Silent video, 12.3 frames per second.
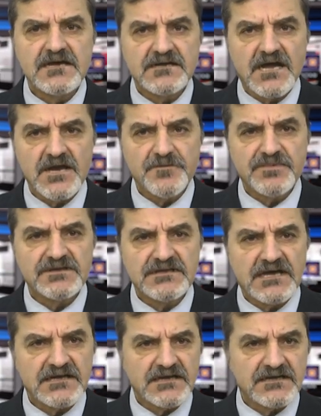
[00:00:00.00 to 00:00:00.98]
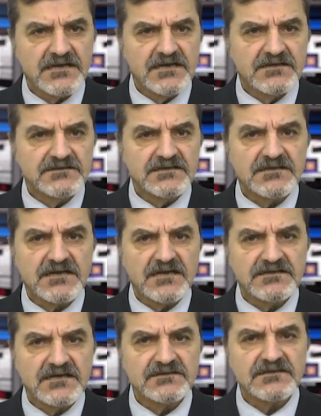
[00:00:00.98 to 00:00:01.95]
Rahip Narek
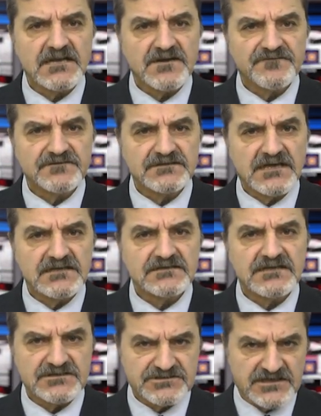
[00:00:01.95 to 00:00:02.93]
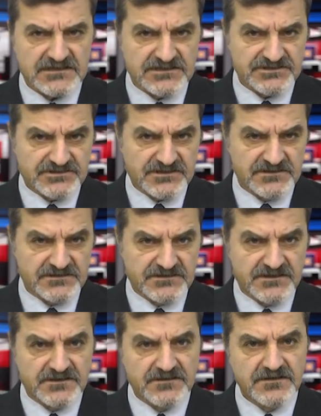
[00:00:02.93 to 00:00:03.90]
Dikranyan tarafından
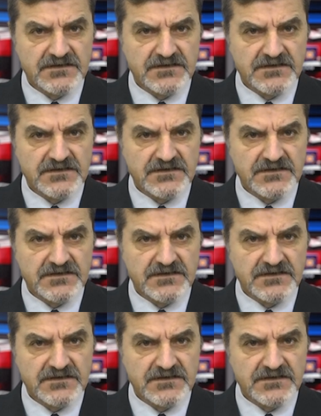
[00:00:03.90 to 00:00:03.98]
gerçekleştirildi.